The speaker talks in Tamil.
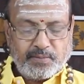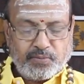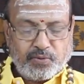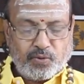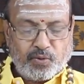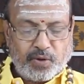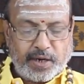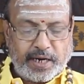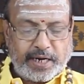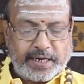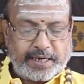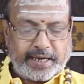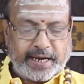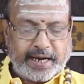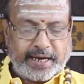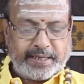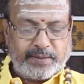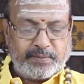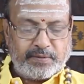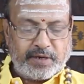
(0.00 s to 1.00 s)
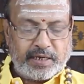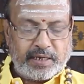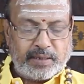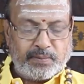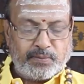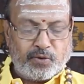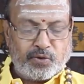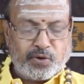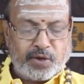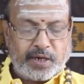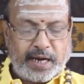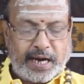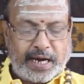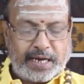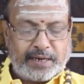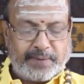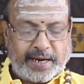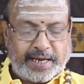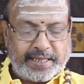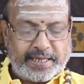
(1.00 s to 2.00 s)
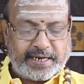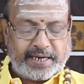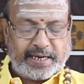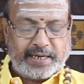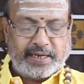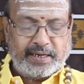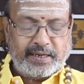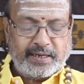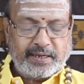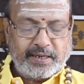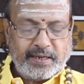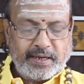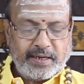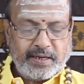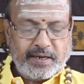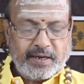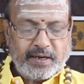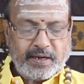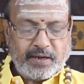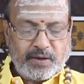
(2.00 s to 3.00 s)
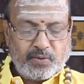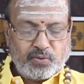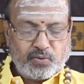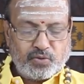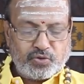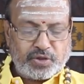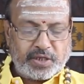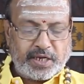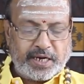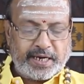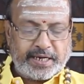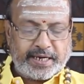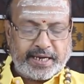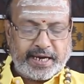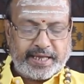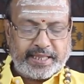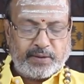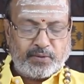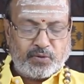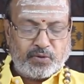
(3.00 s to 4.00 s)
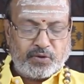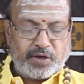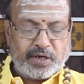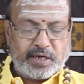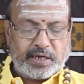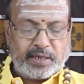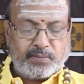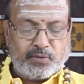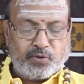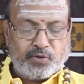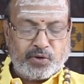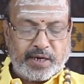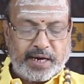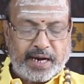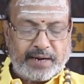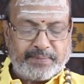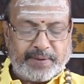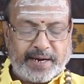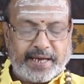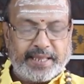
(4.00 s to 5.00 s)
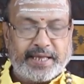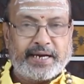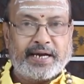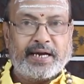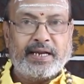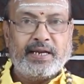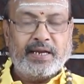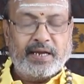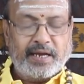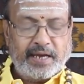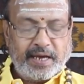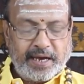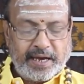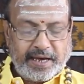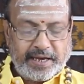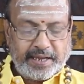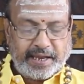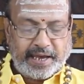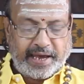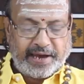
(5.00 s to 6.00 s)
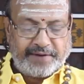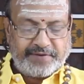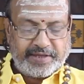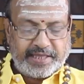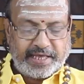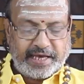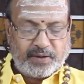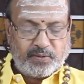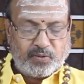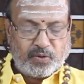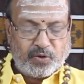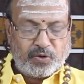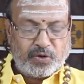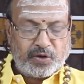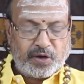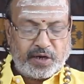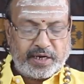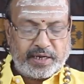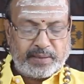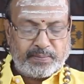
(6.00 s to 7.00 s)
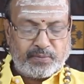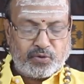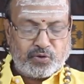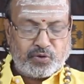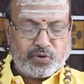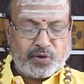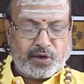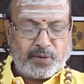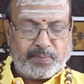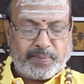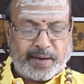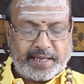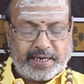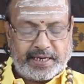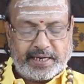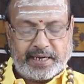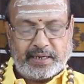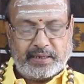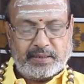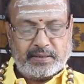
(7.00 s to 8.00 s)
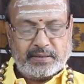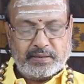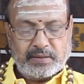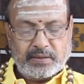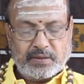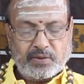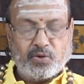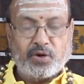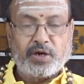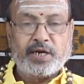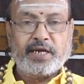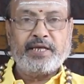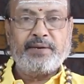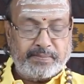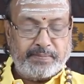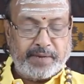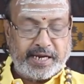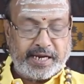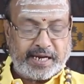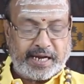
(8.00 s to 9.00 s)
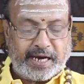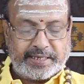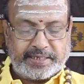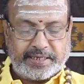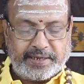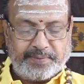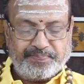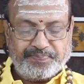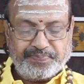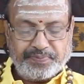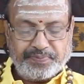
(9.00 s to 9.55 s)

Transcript: பூரட்டாதி ரெண்டு மூணு நாலு பாதங்கள் உத்திரட்டாதி ஒன்று ரெண்டு மூணு நாலு பாதங்கள் ரேவதி ஒன்று ரெண்டு மூணு நாலு பாதங்கள் கொண்டது மீனராசி